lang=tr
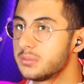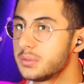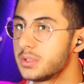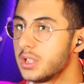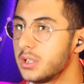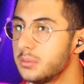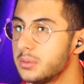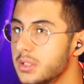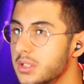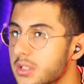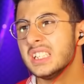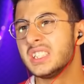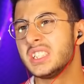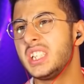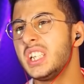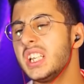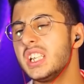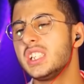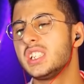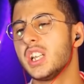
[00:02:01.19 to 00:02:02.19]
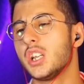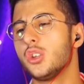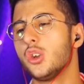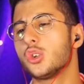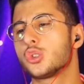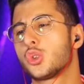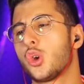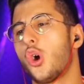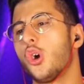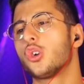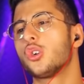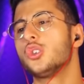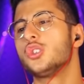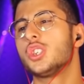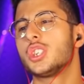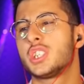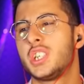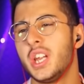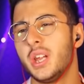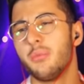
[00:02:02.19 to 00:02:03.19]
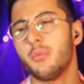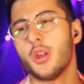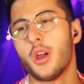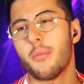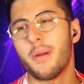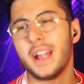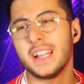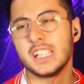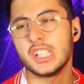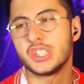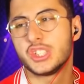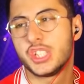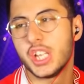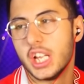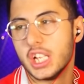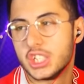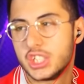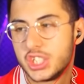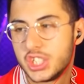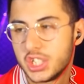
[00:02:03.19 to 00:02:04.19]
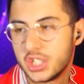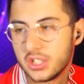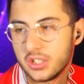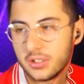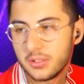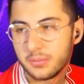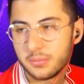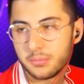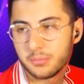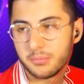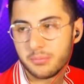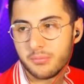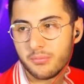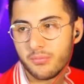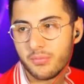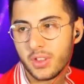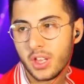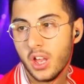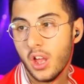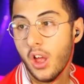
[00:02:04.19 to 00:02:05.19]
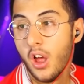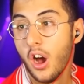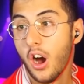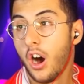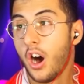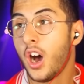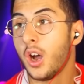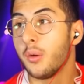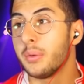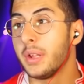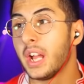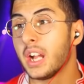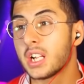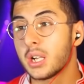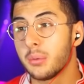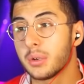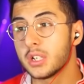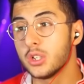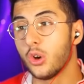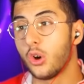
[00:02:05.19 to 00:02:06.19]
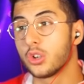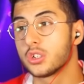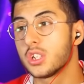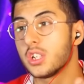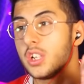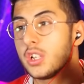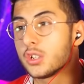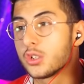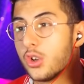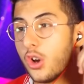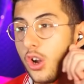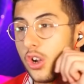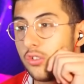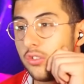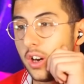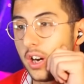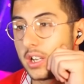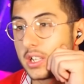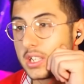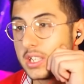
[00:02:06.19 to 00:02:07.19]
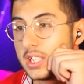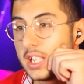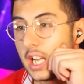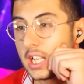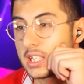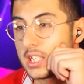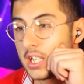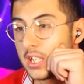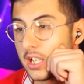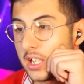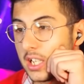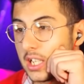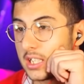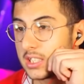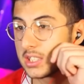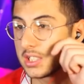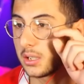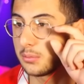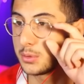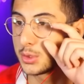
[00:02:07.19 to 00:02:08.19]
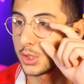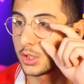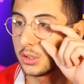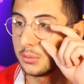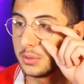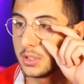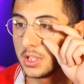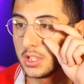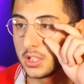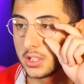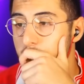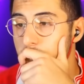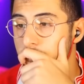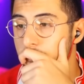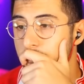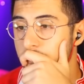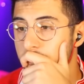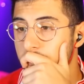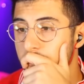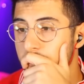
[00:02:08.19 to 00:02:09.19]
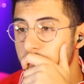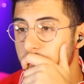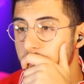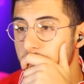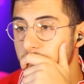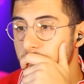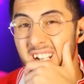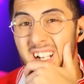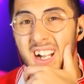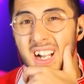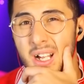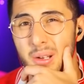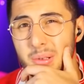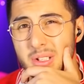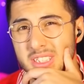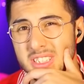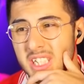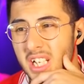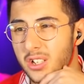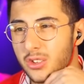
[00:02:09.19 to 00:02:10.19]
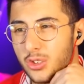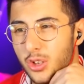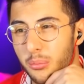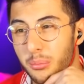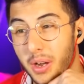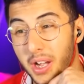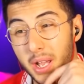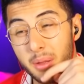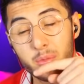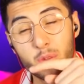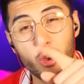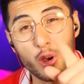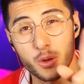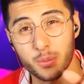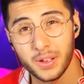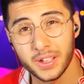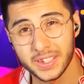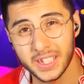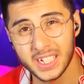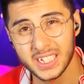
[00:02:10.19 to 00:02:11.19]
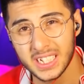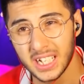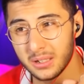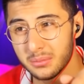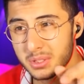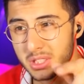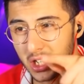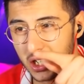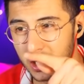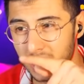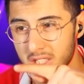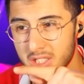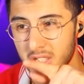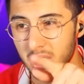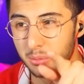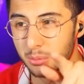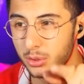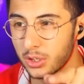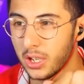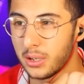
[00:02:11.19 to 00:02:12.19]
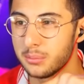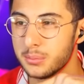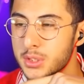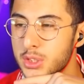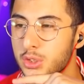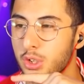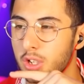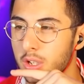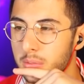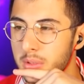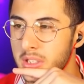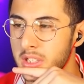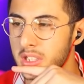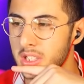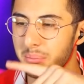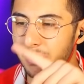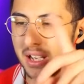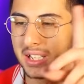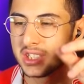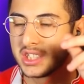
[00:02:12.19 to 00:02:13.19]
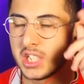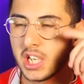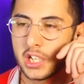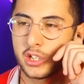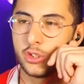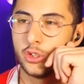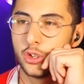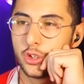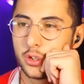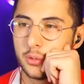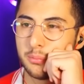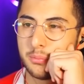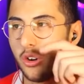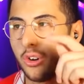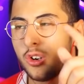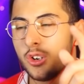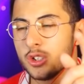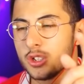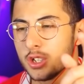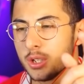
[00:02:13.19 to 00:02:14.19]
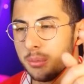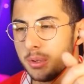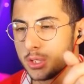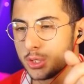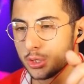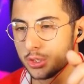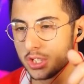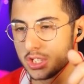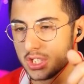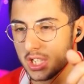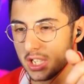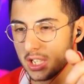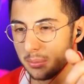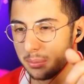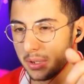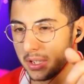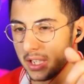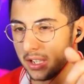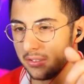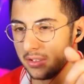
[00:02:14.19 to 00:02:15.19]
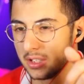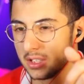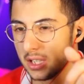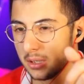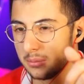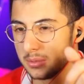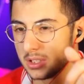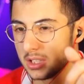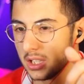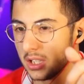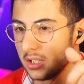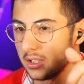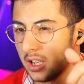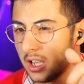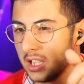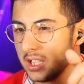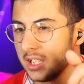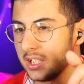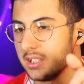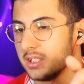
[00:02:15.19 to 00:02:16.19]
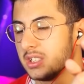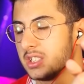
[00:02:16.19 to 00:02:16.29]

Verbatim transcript: Rubber. Sizce diyor soyguncu kim diyor? Bence Jack. Aa bir dakika bakın ortada da göl var. Giderken ayağı ıslanmış olabilir. Hmm. Kanka ben Jack diyorum bak. Hem de ormandan gelmiş ayağı çamurlanmış da olabilir. Ben Jack diyorum. Oydu değil mi şurada şey yapan evini temizleyen? Aynen